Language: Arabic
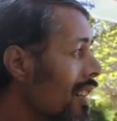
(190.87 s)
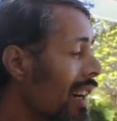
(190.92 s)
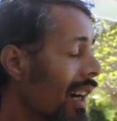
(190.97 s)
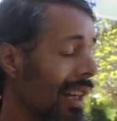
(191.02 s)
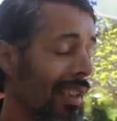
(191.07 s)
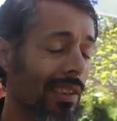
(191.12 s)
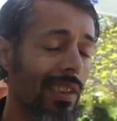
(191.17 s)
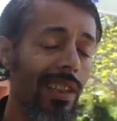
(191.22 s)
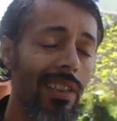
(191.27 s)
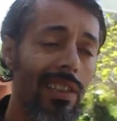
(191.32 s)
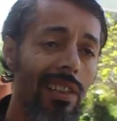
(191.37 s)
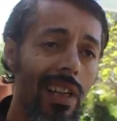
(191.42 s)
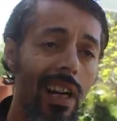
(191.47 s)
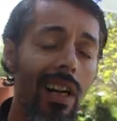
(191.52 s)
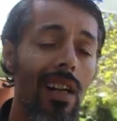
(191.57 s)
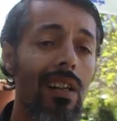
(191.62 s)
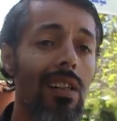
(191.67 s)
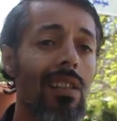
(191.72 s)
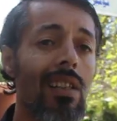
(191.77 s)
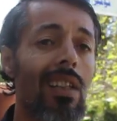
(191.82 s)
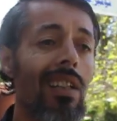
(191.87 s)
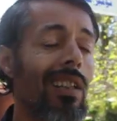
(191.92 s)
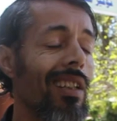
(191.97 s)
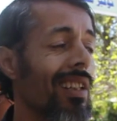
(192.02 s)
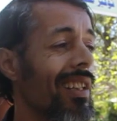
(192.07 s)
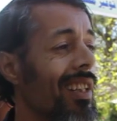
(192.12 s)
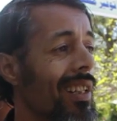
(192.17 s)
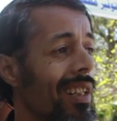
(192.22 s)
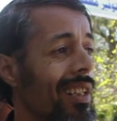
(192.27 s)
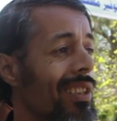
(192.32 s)
اغطيه
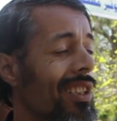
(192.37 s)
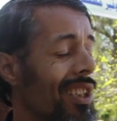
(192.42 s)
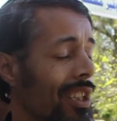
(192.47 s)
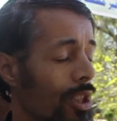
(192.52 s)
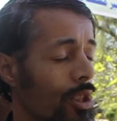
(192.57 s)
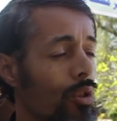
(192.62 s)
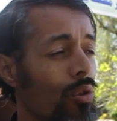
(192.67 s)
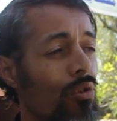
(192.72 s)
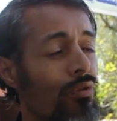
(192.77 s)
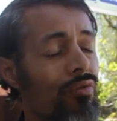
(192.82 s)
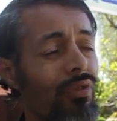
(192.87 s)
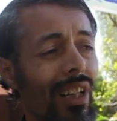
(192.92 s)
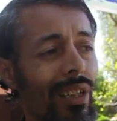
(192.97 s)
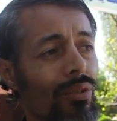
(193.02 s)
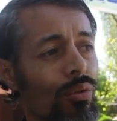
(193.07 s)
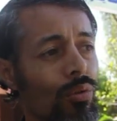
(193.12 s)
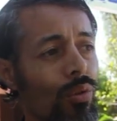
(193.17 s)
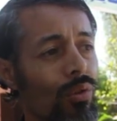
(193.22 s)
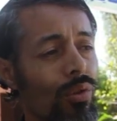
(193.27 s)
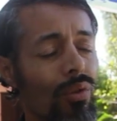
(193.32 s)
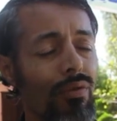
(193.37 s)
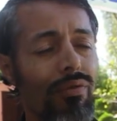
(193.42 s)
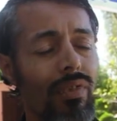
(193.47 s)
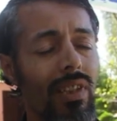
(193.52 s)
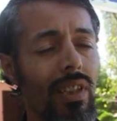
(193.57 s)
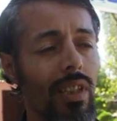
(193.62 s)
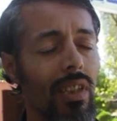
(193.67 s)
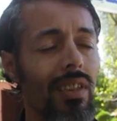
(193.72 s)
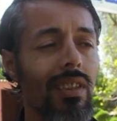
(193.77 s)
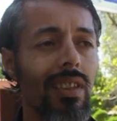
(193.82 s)
آه، تعيشوا في واحد الظروف
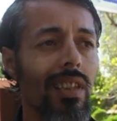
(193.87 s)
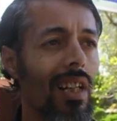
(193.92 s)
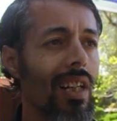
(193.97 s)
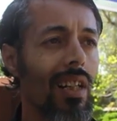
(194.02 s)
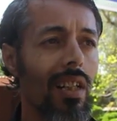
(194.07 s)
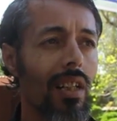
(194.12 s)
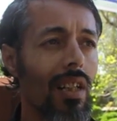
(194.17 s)
اللي هي